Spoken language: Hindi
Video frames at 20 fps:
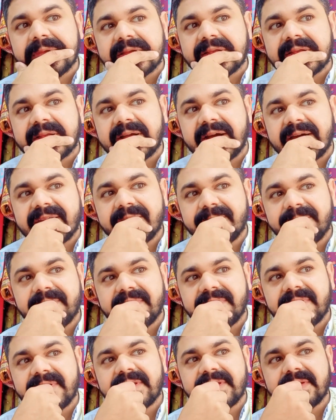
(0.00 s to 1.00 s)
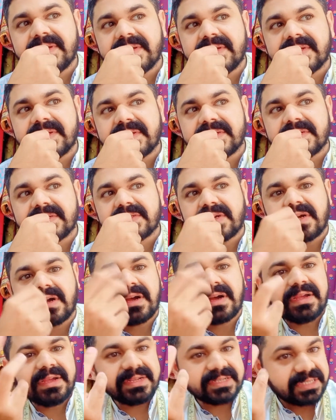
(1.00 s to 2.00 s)
गाड़ी में
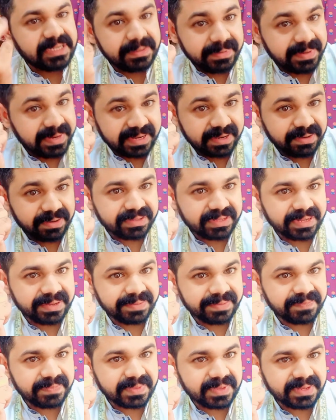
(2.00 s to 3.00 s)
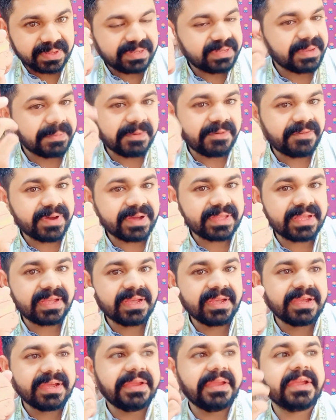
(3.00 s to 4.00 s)
एसी भी लगा होता है ये भी फ़ायदा
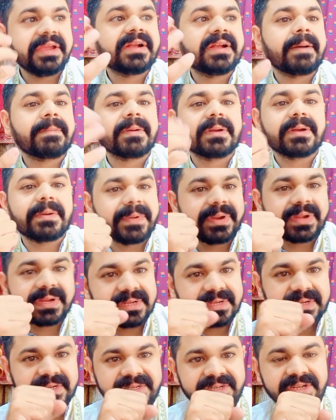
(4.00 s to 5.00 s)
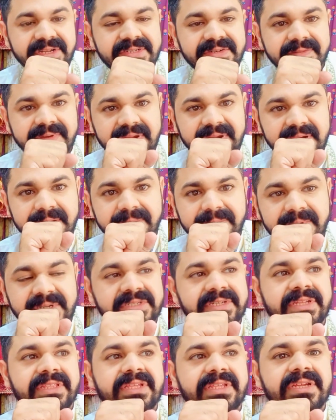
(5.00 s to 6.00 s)
है एक आपके कपड़े डस्ट वगैरह बच
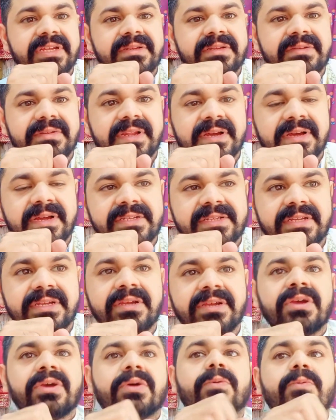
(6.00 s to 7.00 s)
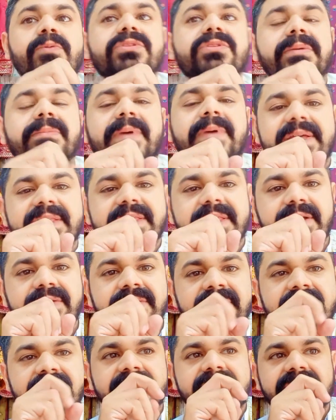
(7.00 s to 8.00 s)
जाते लगने से उसके बाद क्या
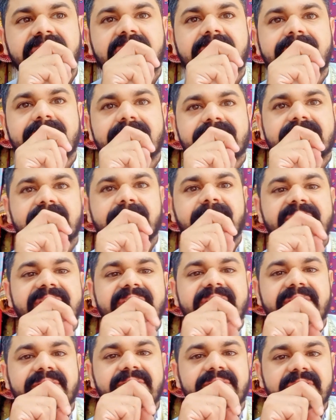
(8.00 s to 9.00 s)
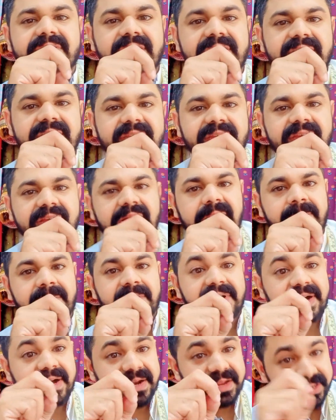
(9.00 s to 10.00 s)
होता है जनाब उसके बाद ये होता है कि आपकी
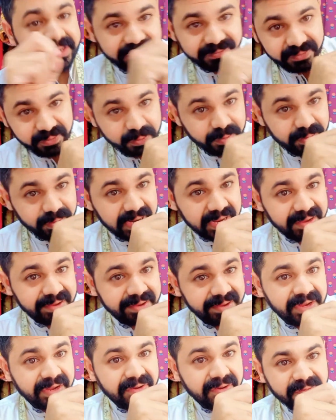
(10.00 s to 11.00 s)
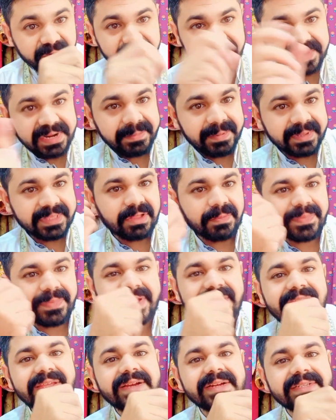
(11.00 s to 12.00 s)
गाड़ी का जो फ्यूल है वो गरीब बंदा पे तो ही
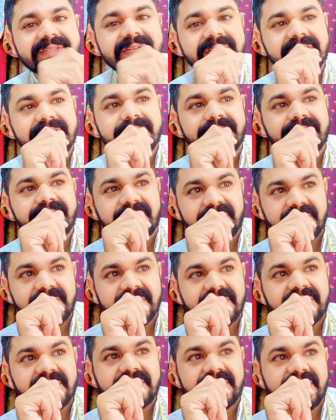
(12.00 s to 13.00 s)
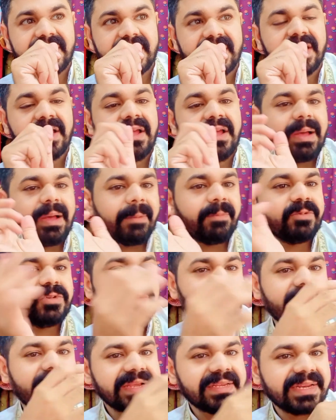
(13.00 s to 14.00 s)
नहीं कर सकता ठीक है अब जो
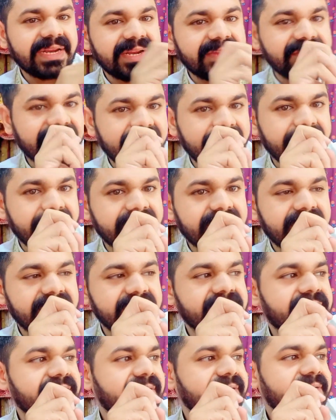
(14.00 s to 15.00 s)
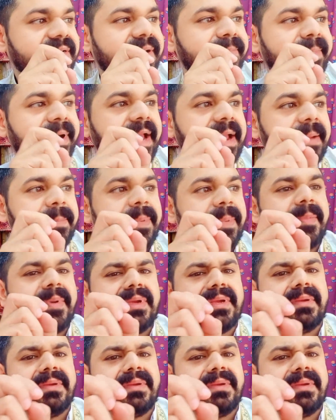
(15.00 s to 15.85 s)
बाइक चलाने वाला बंदा है जिसने बाइक पे भी